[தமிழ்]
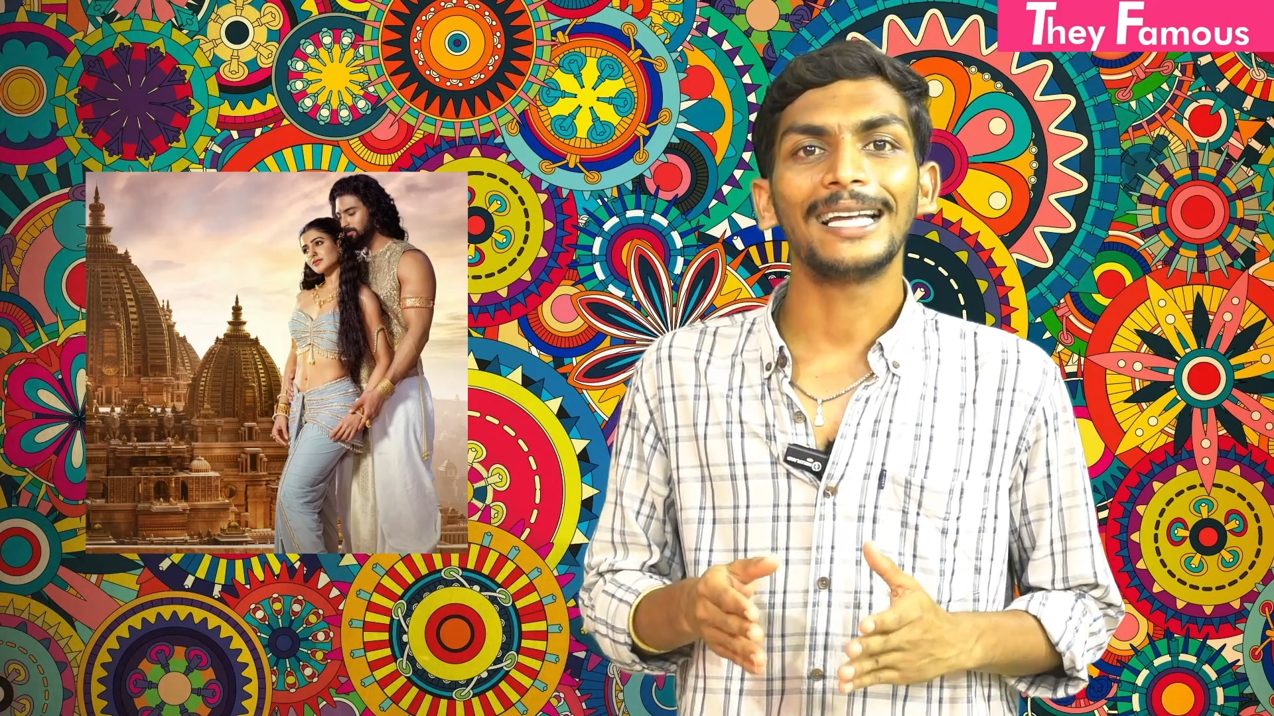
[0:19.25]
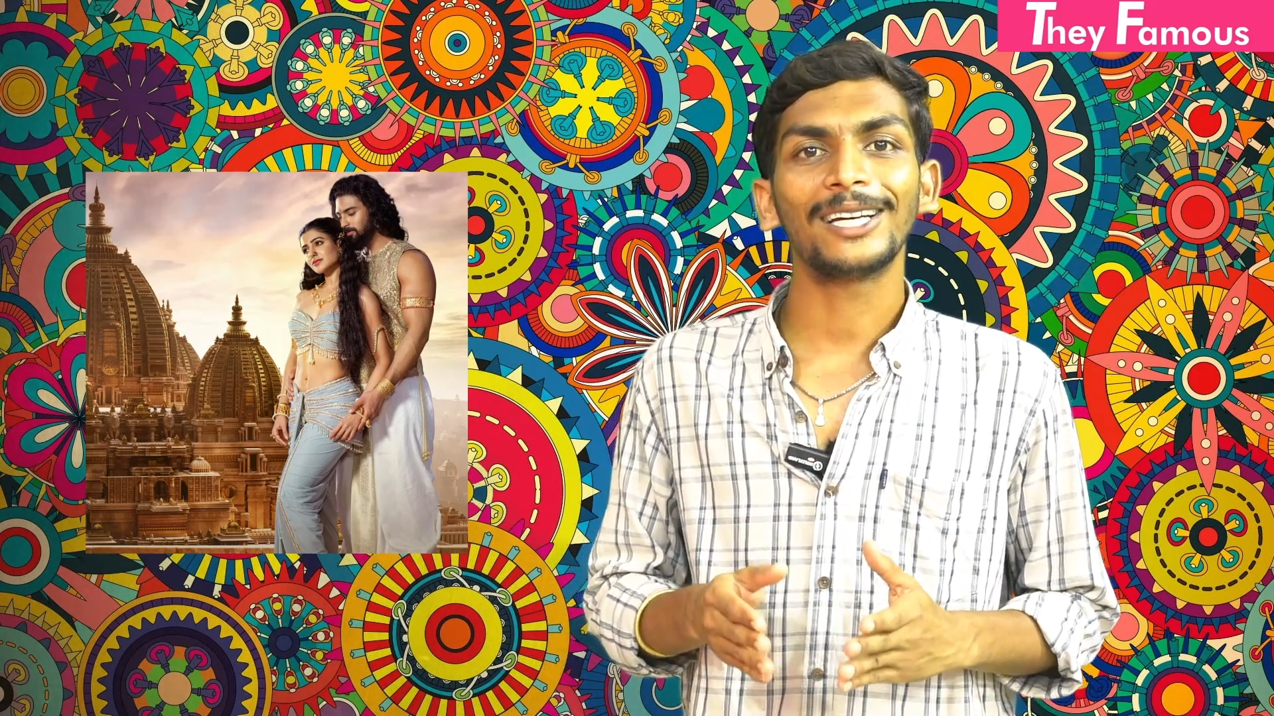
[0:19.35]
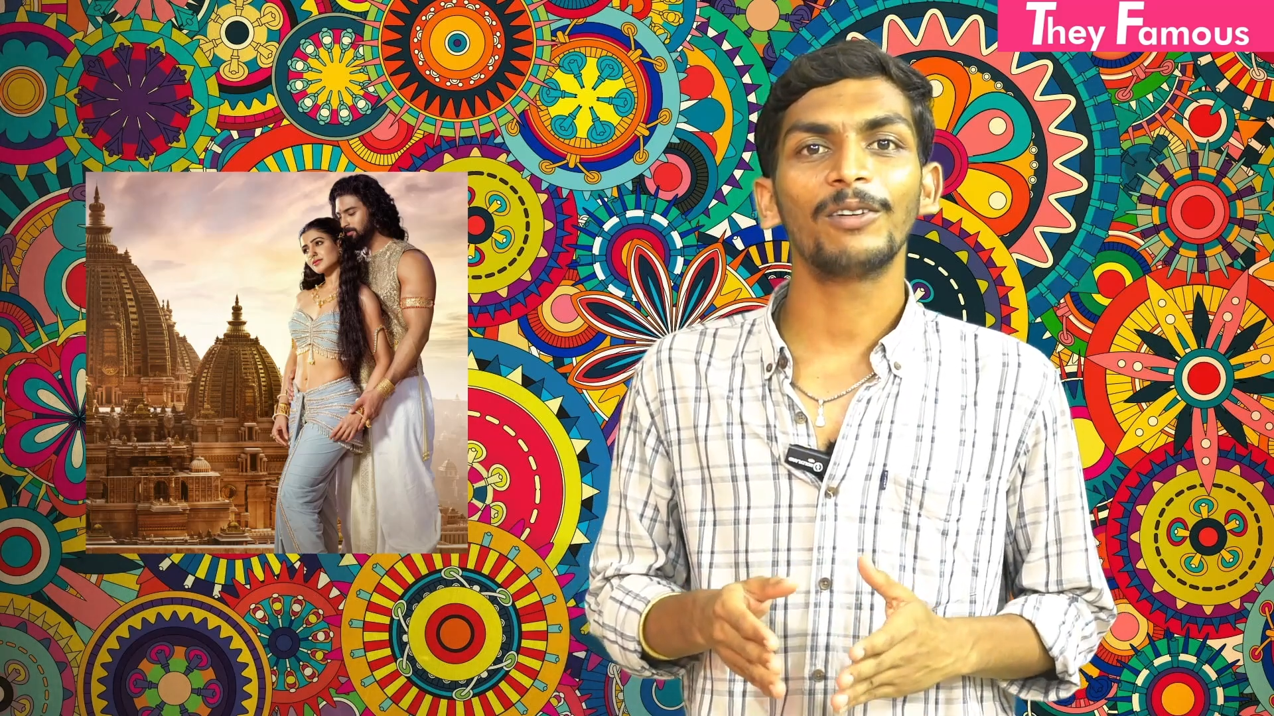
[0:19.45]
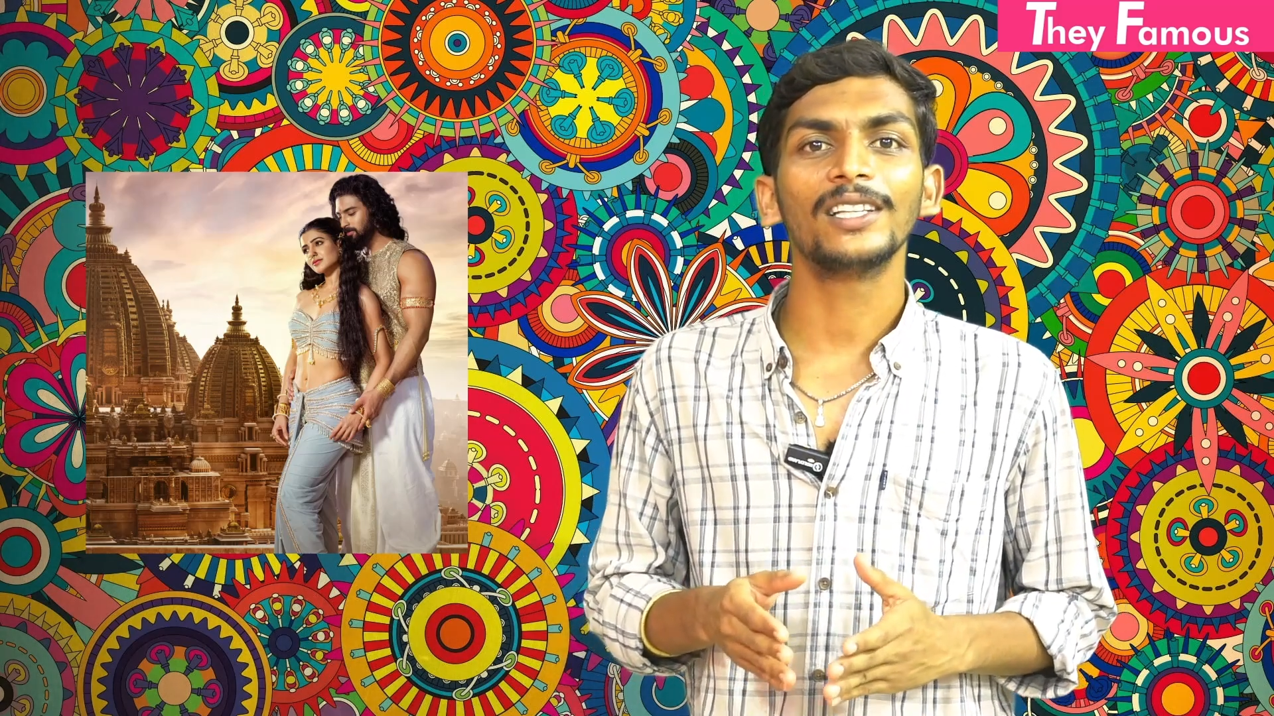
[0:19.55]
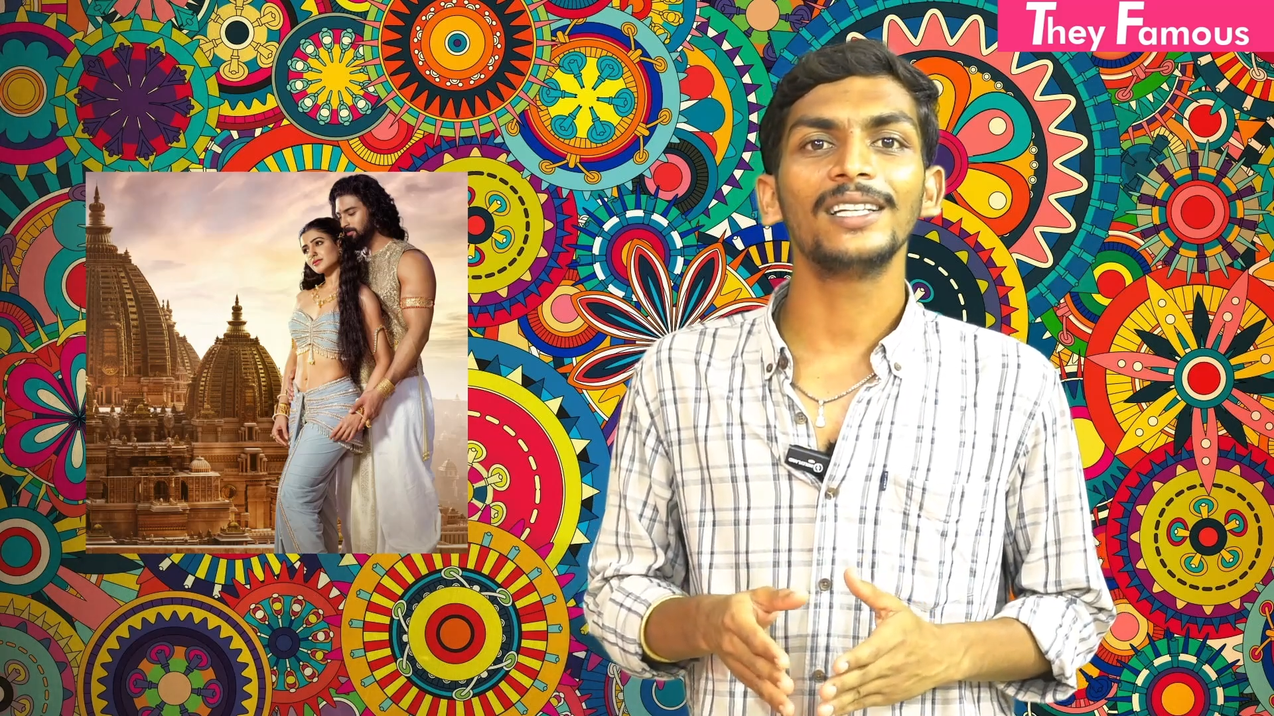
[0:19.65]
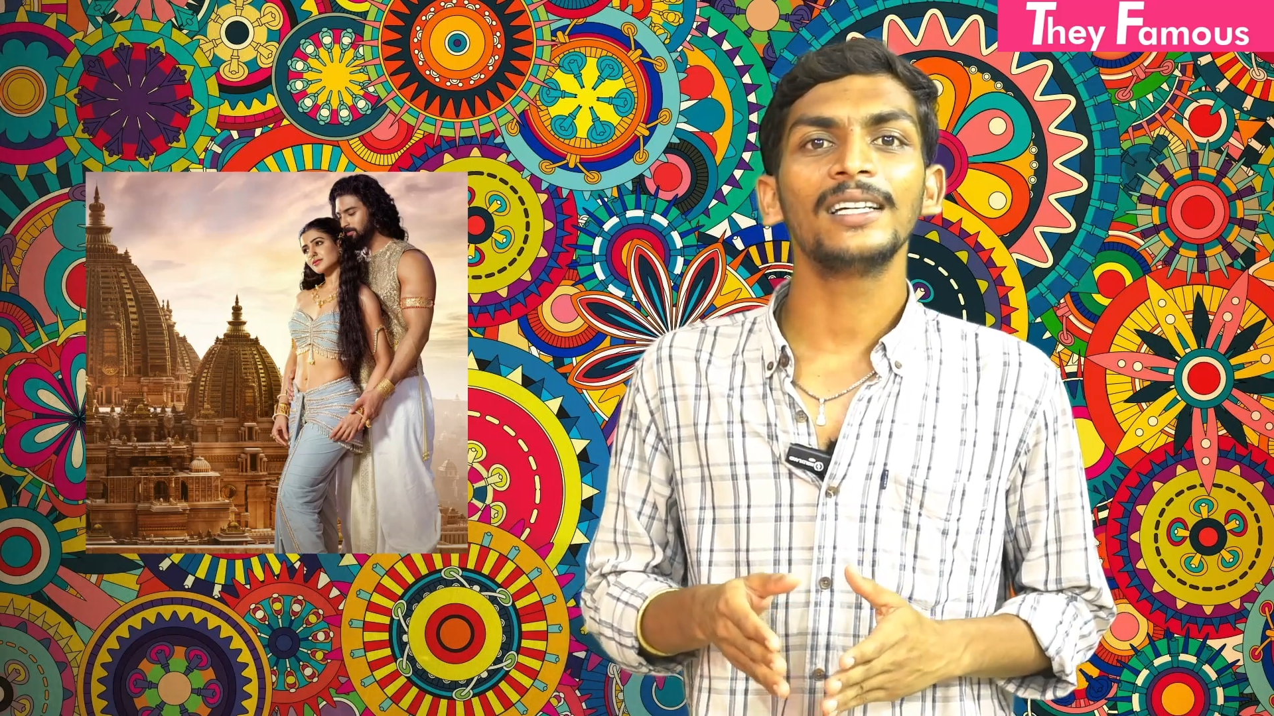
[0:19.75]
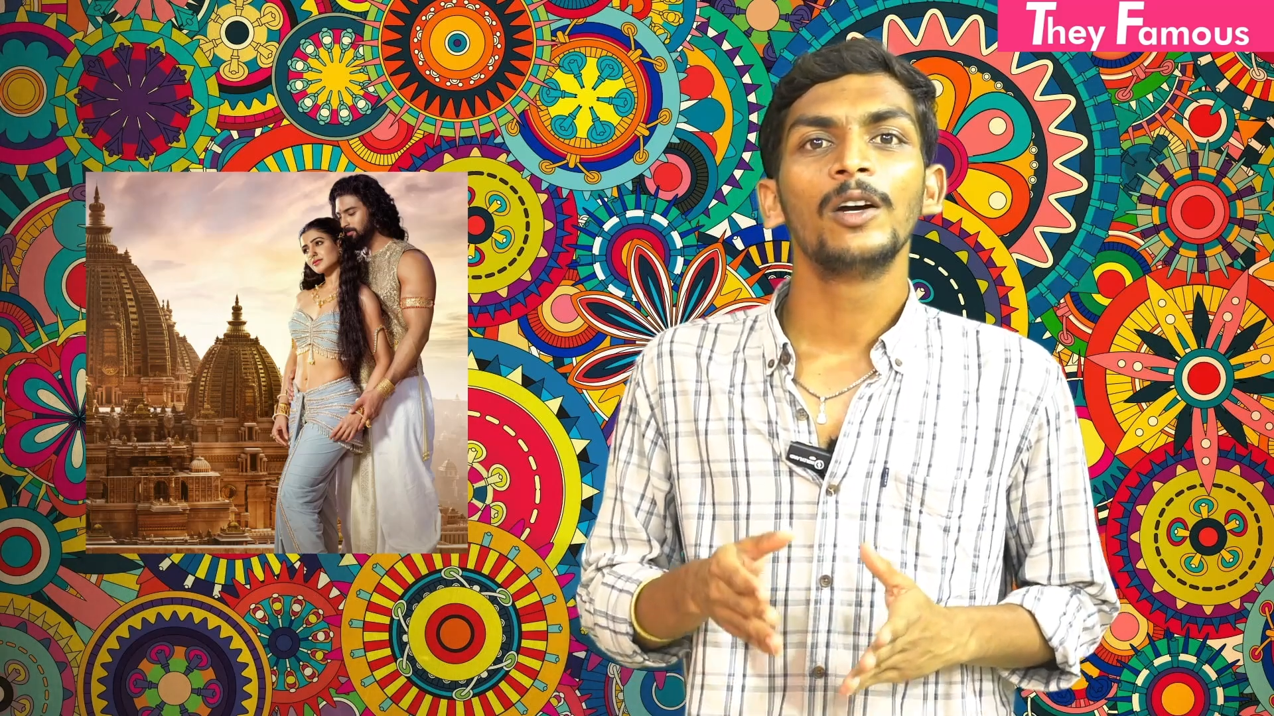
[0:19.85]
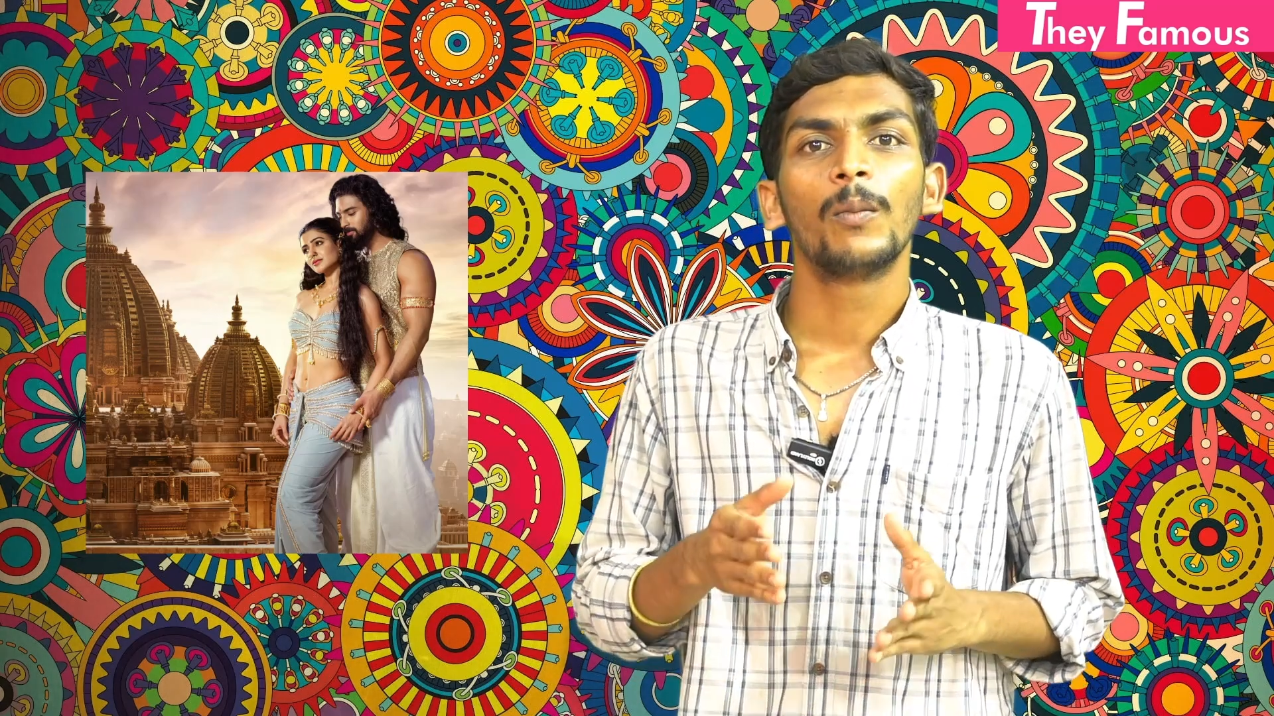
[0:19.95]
அதை வந்து